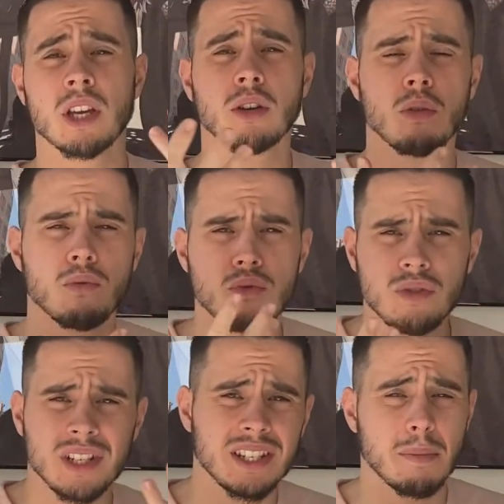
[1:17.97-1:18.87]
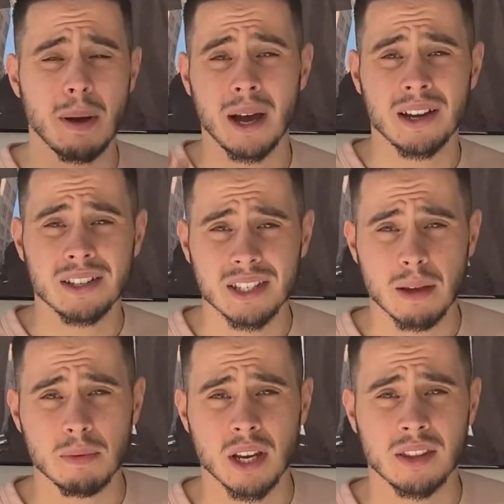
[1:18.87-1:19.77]
et que vous n'utilisez pas
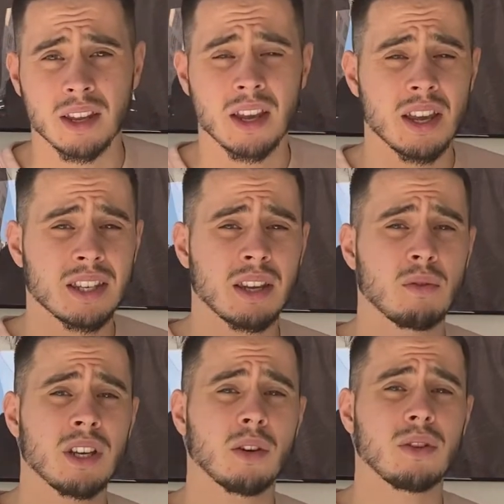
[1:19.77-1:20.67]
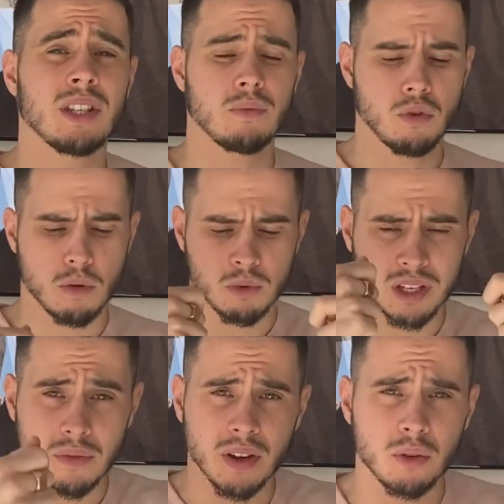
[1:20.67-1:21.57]
Snapchat, ça veut dire que si vous commencez
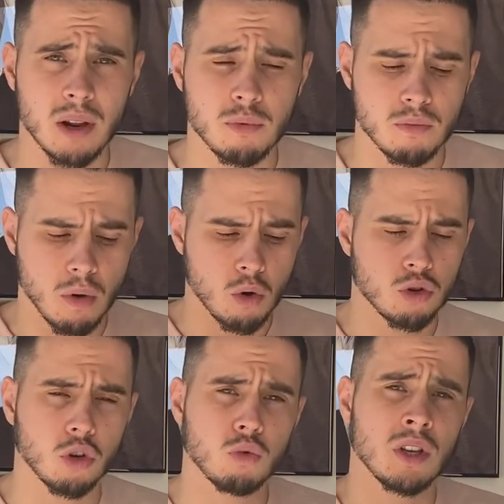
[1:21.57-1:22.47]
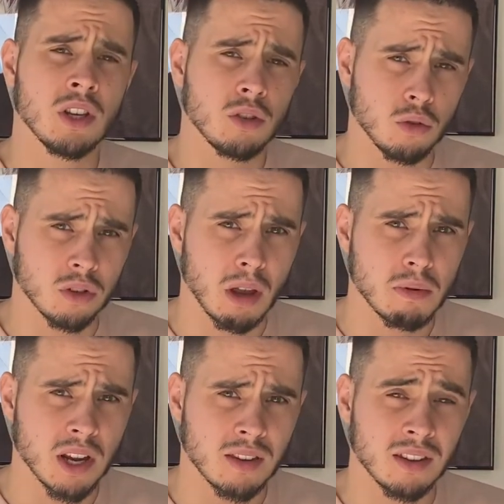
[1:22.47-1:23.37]
à faire de la pub aujourd'hui sur
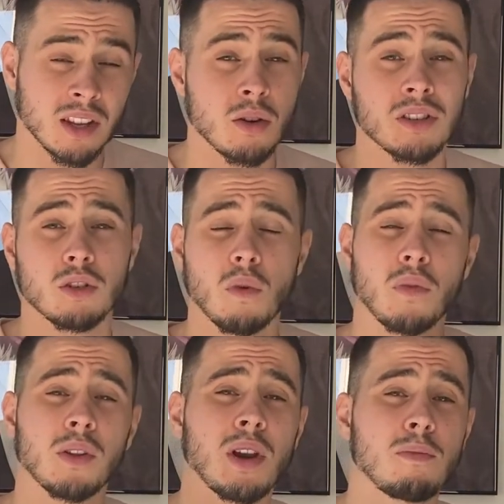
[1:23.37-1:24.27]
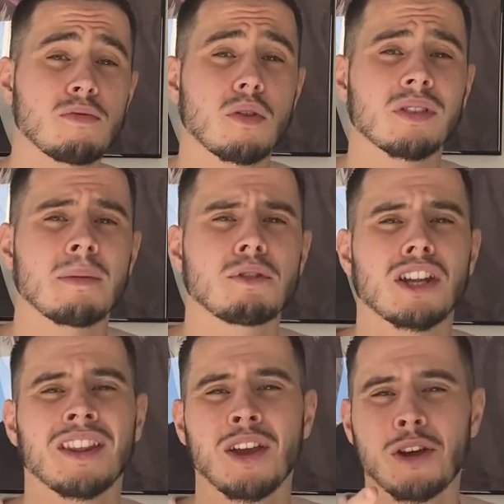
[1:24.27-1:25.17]
Snapchat, d'ailleurs si tu veux faire de la pub sur
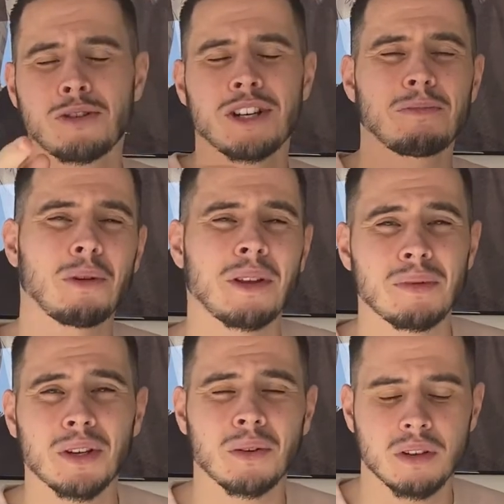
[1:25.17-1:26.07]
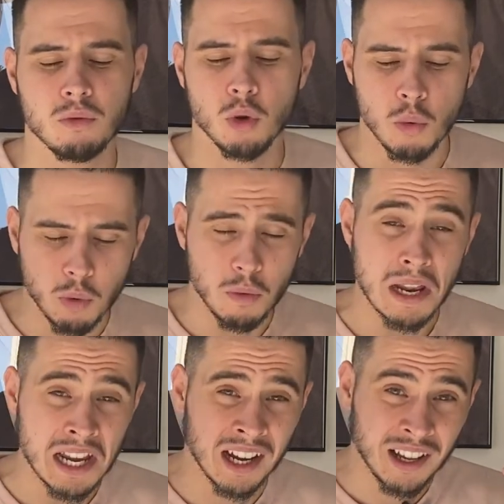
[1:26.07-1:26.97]
Snapchat, je te laisse prendre un petit rendez-vous dans le premier
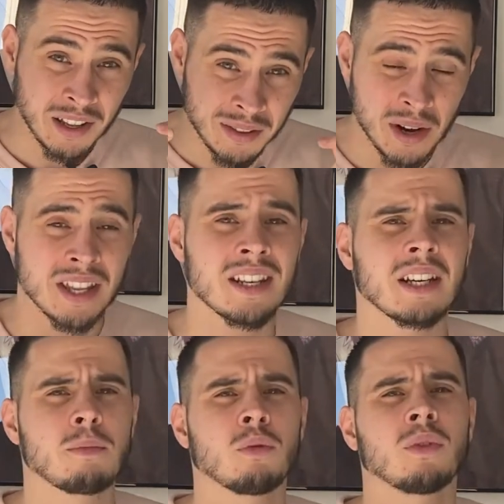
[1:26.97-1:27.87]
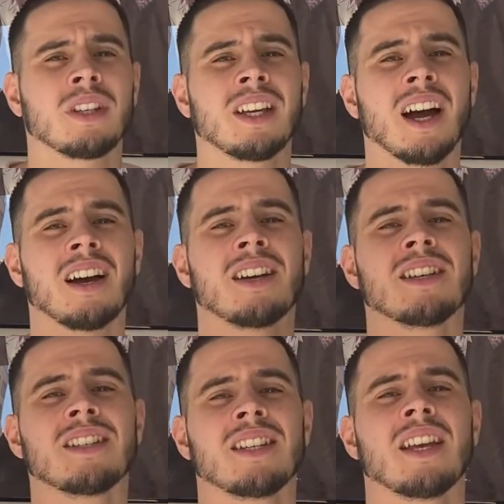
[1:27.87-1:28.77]
lien de la description car
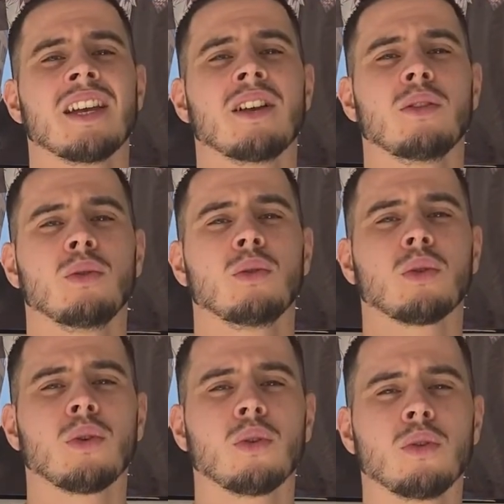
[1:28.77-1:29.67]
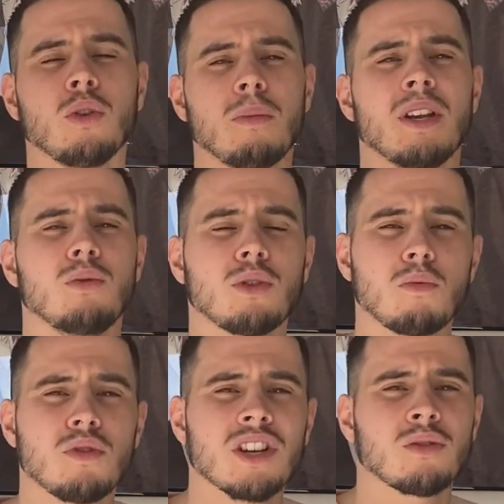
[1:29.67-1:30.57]
c'est notre domaine. Nous
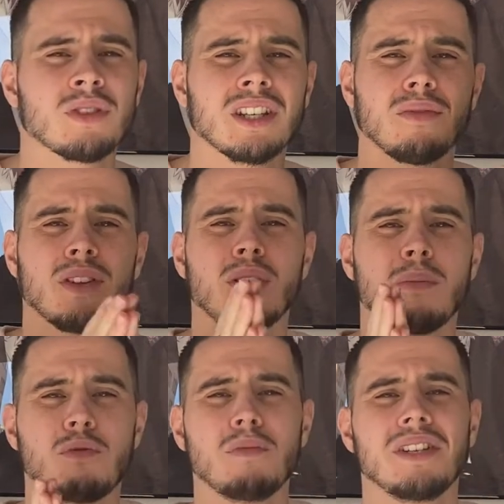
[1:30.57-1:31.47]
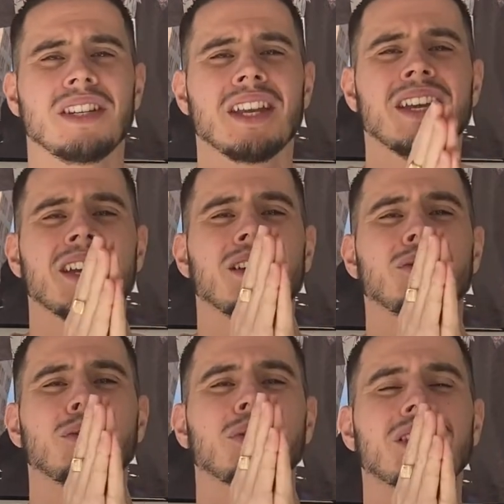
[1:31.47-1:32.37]
sommes une agence qui fait de la publicité
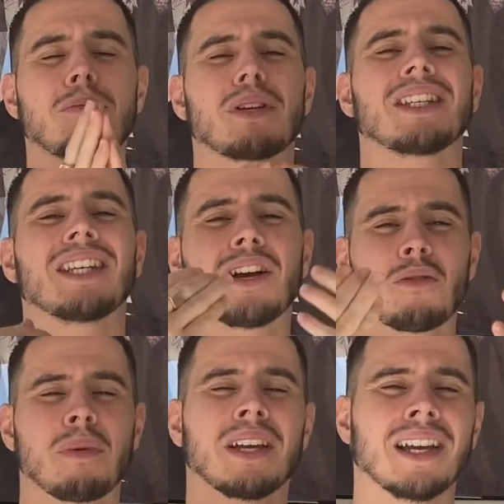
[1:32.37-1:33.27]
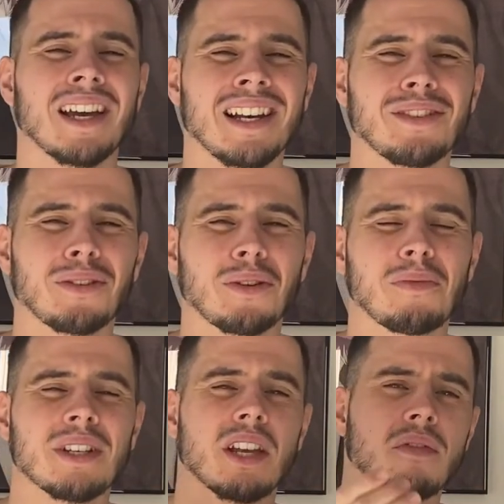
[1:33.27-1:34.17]
sur Snapchat, qui accompagne les
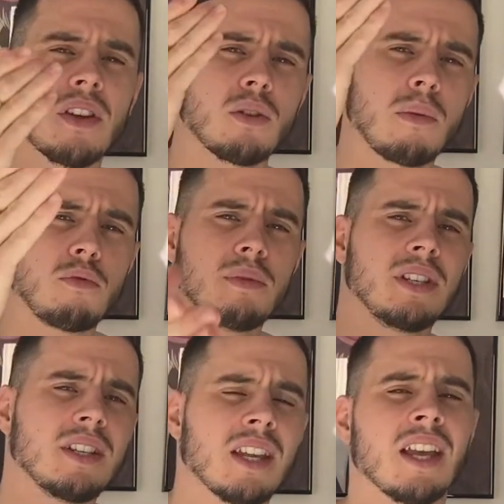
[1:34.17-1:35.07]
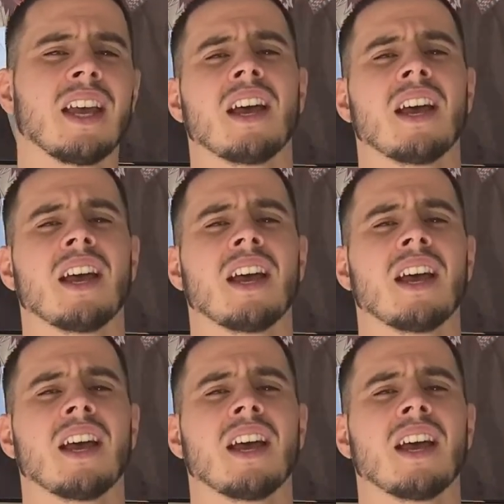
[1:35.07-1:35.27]
entreprises à faire de la publicité